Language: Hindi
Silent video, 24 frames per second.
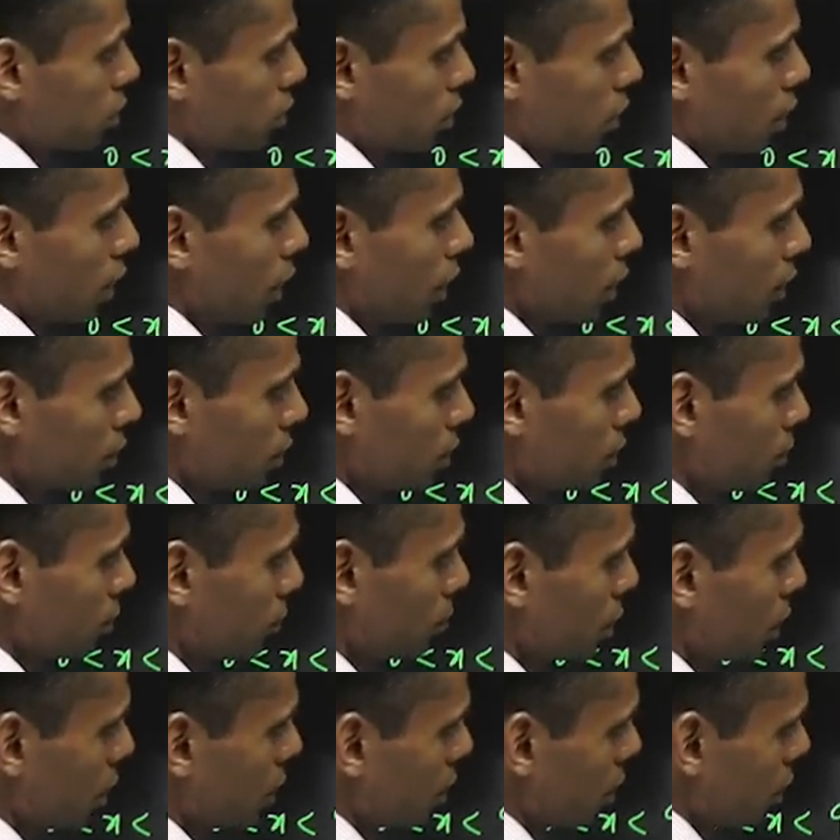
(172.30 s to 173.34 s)
क्लास से
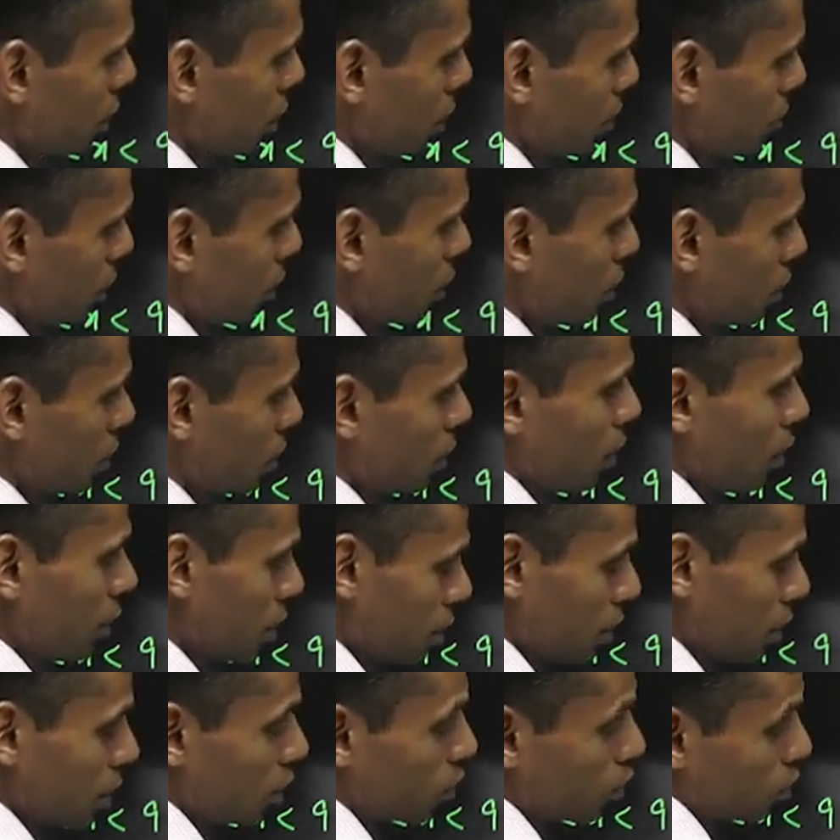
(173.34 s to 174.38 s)
समझाया जा रहा है
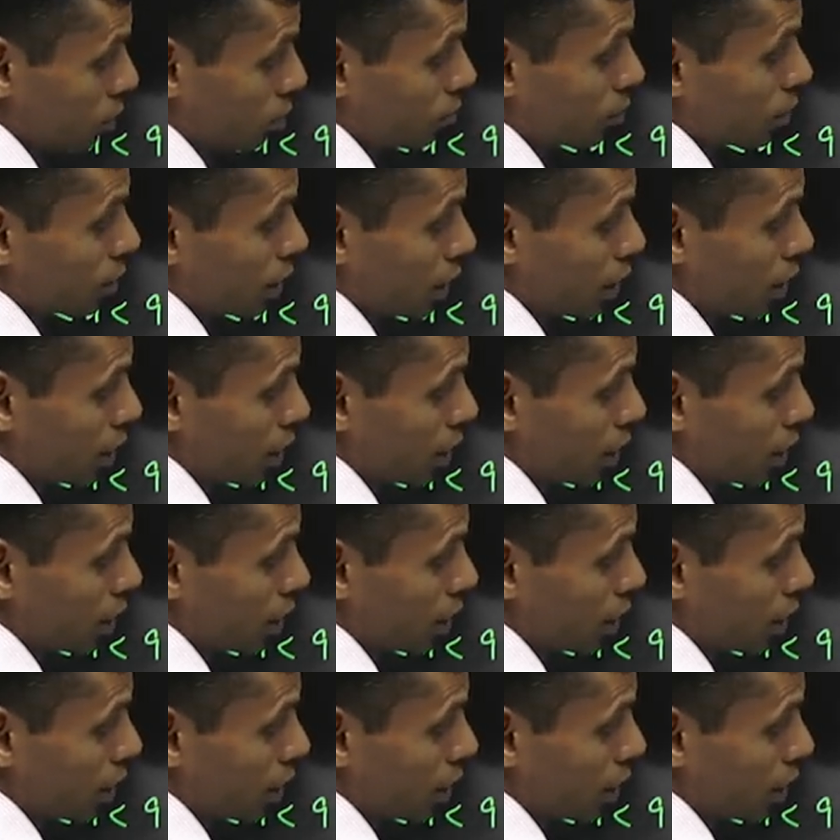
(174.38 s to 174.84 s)
ये तो समझाया